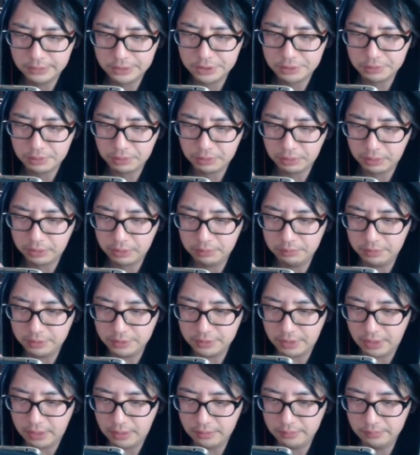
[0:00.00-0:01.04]
まあじわっとやってみ
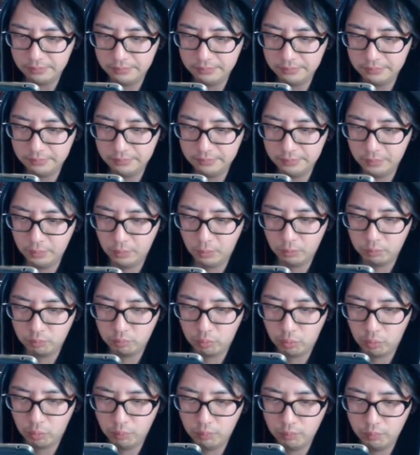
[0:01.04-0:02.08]
ますか。おっ
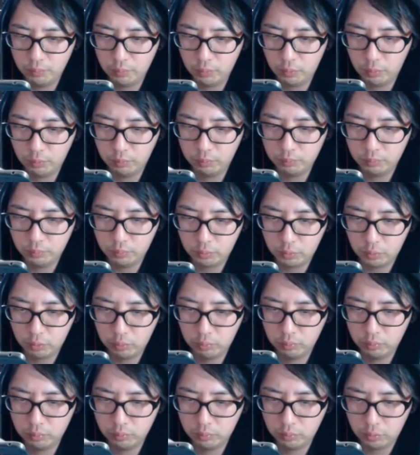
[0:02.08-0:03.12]
おっおっ
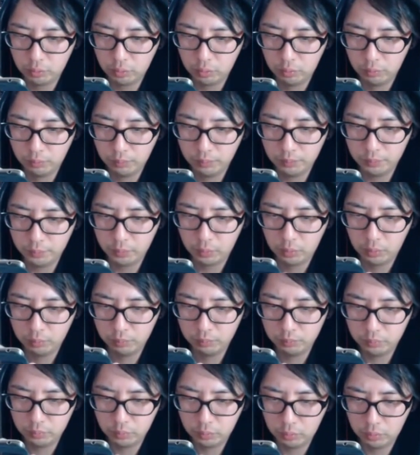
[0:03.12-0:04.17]
おっ
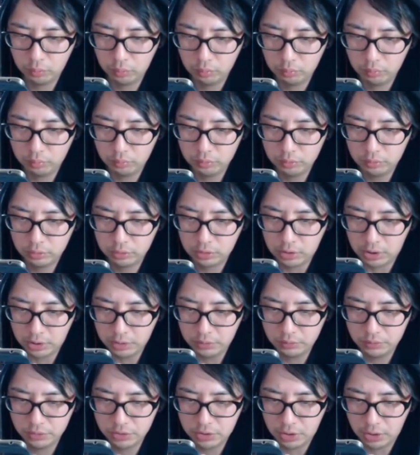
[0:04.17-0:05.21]
おっ
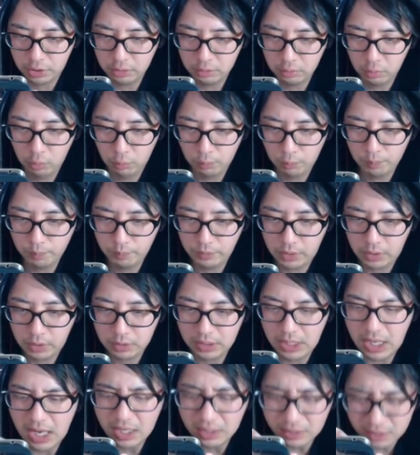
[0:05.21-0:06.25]
回復したい。おっ
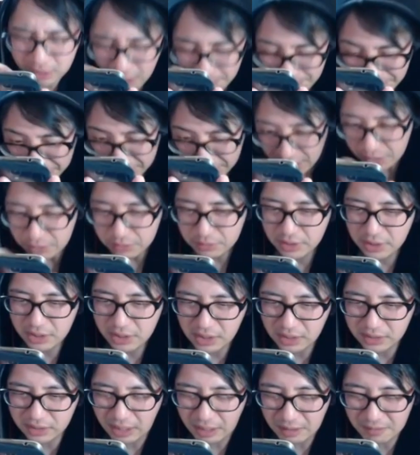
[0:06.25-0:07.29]
あっやべ回復で
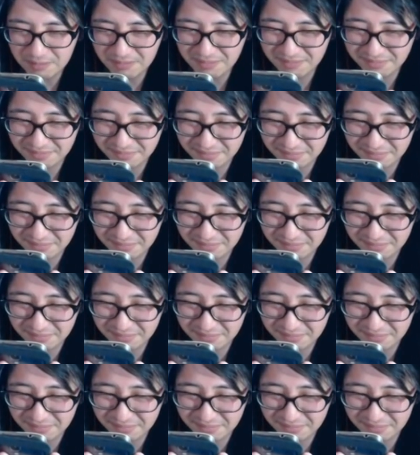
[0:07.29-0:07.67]
きなかった。